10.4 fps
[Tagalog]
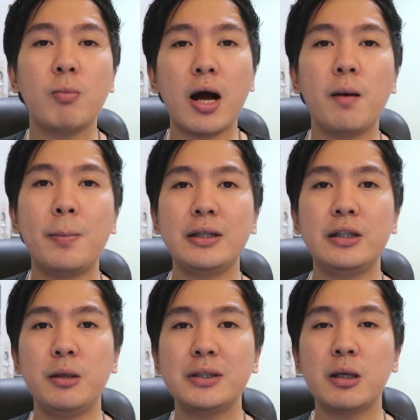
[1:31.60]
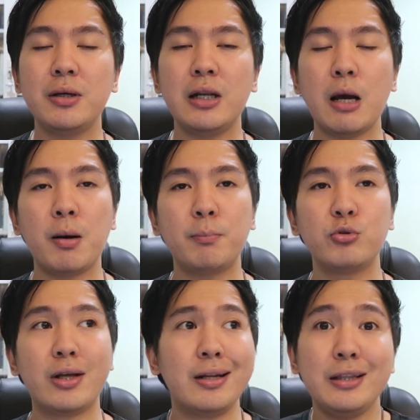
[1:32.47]
So mga kapatid, ibig sabihin lamang
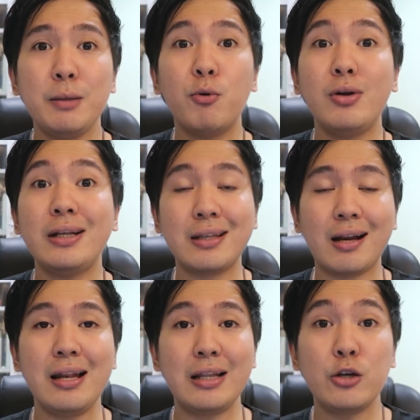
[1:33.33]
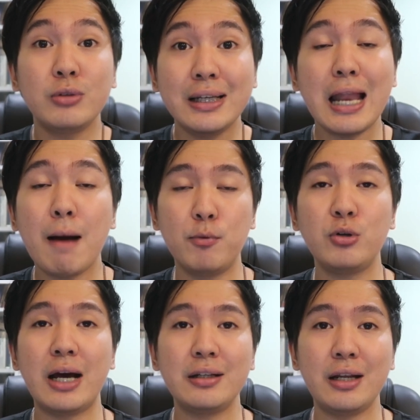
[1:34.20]
po niyan, hindi po literal na yung dila
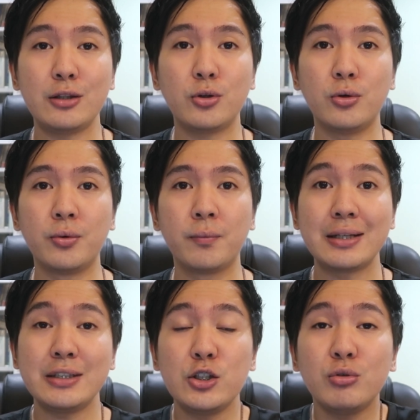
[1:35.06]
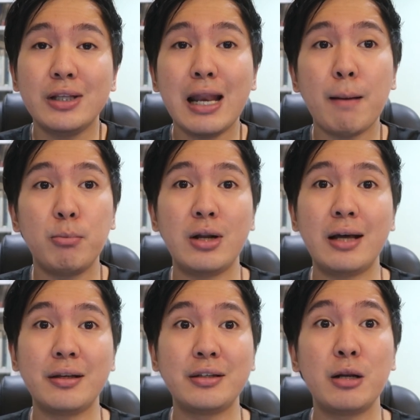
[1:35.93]
po natin na ito. Kasi in, yung dila po
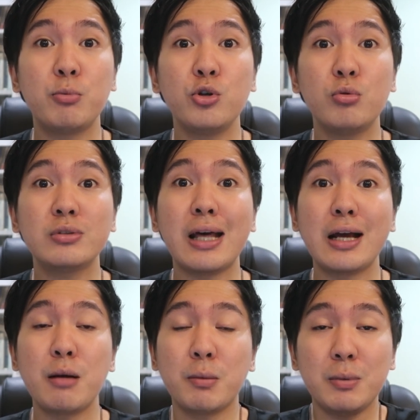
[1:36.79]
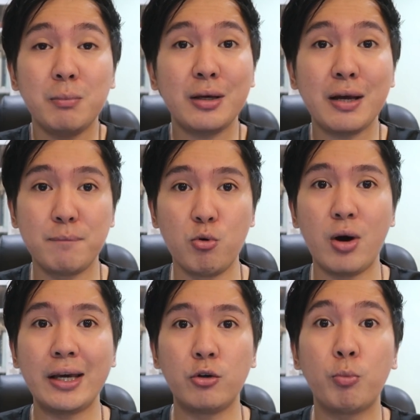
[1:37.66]
natin, yan po yung talagang bibigay
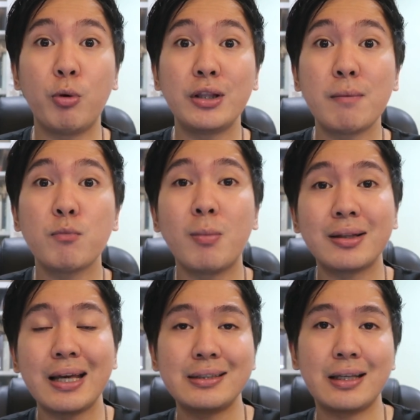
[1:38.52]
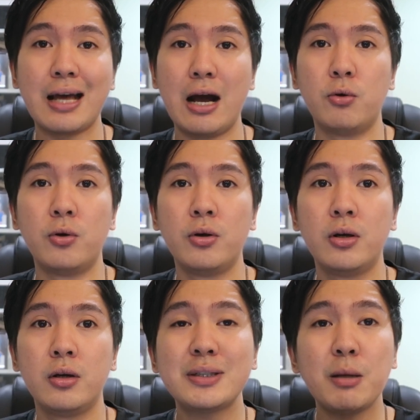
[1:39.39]
buhay o pwedeng pumatay sa tao.
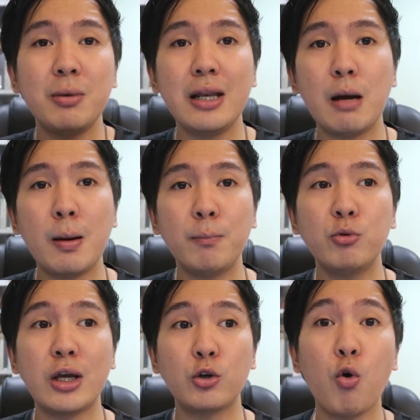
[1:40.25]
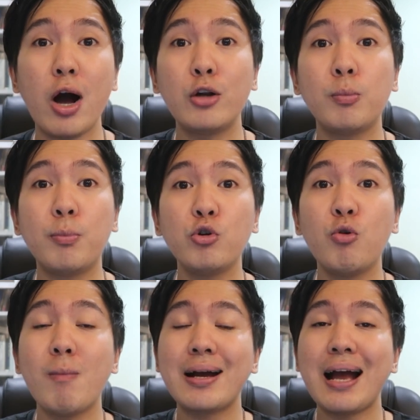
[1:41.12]
Ibig sabihin lamang po niyan kung ano po
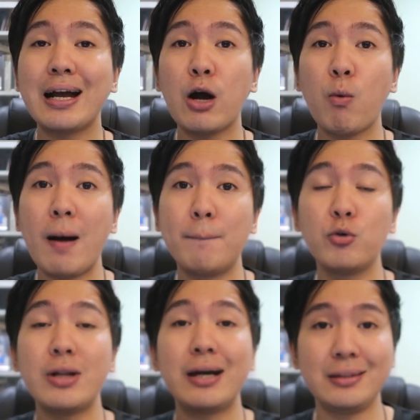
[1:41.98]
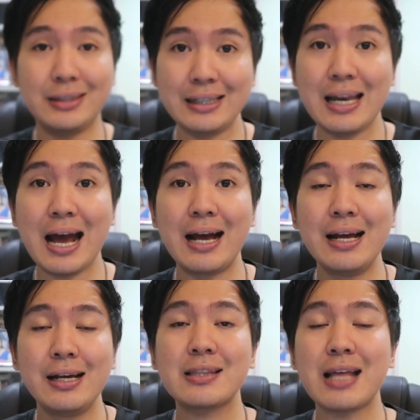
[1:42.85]
yung magagawa po ng
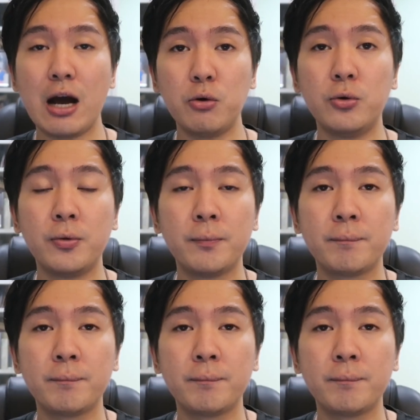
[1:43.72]
dila sa tao.